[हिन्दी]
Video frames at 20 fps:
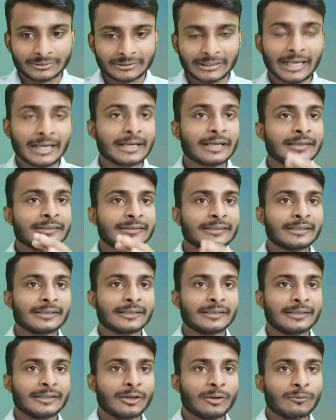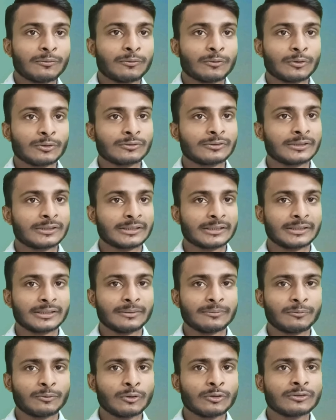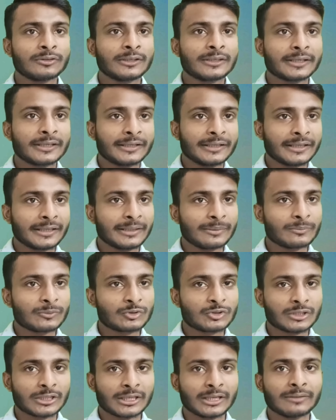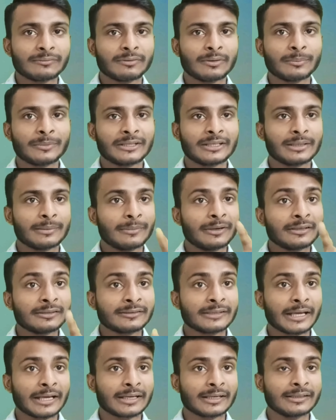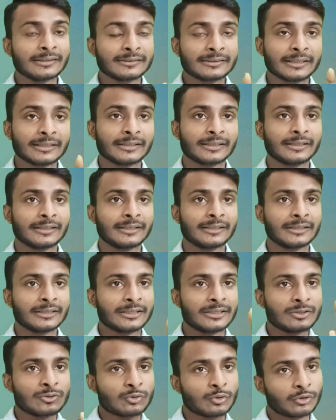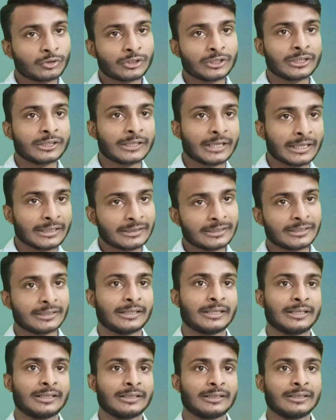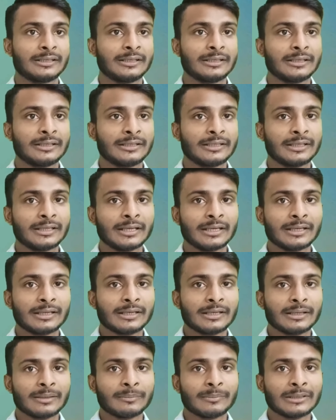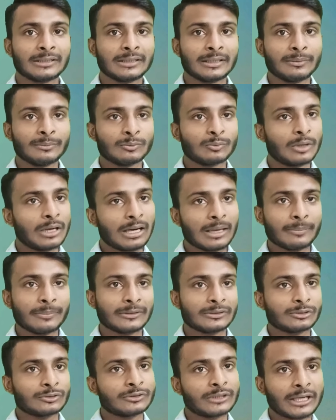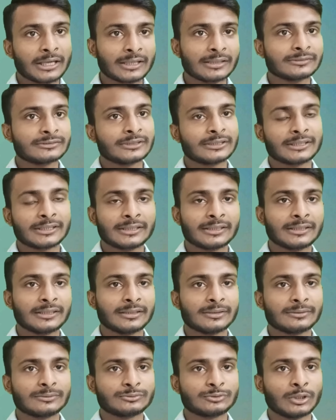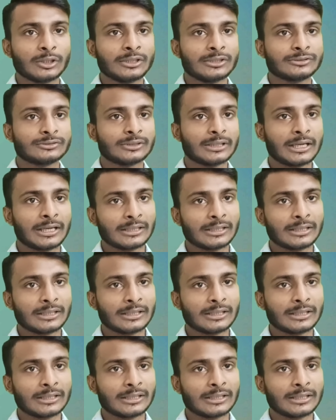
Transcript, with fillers: सेकेंड सैटरडे और फोर्थ सैटरडे फोर्थ सैटरडे की मुझे कंफर्म नहीं है बट सेकंड सैटरडे की छुट्टी रहती है ठीक है मतलब वहां पे तो सेकंड सैटरडे सॉरी